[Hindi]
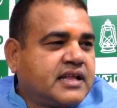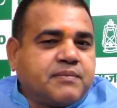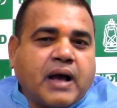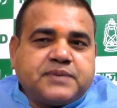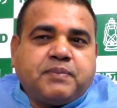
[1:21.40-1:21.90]
कि
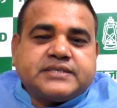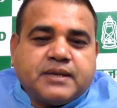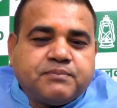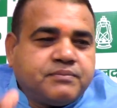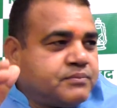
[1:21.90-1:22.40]
भाजपा
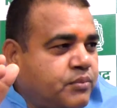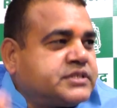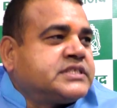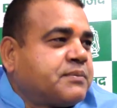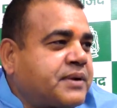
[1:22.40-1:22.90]

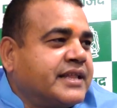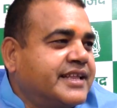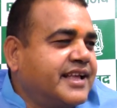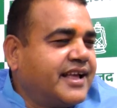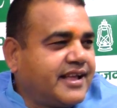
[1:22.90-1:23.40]
संपोषित
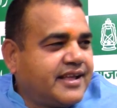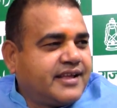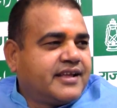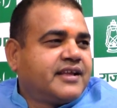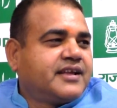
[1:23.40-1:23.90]
अपराधी है
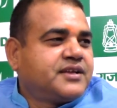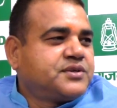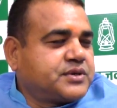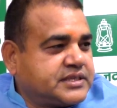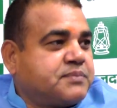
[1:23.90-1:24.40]

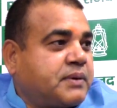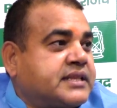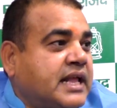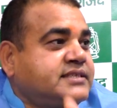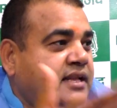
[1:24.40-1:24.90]
क्योंकि इसकी
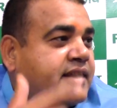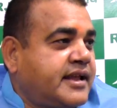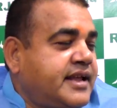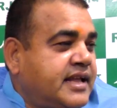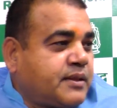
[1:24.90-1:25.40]
पड़ताल चल
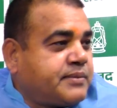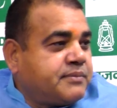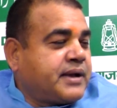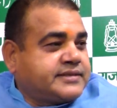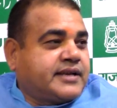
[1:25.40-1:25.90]
रही है तभी
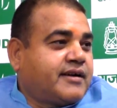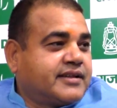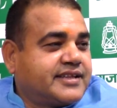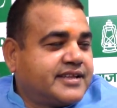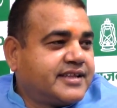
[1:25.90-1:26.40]
हम कैसे कह
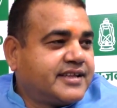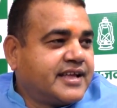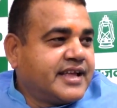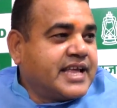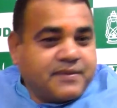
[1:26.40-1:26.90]
दें
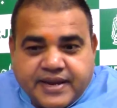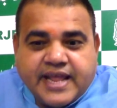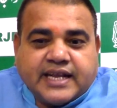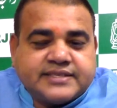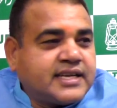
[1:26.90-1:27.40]
ये भी
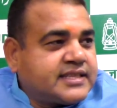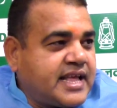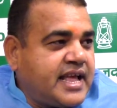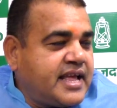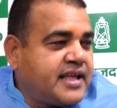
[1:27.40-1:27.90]
नहीं कह सकते
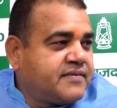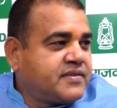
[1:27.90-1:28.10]
हैं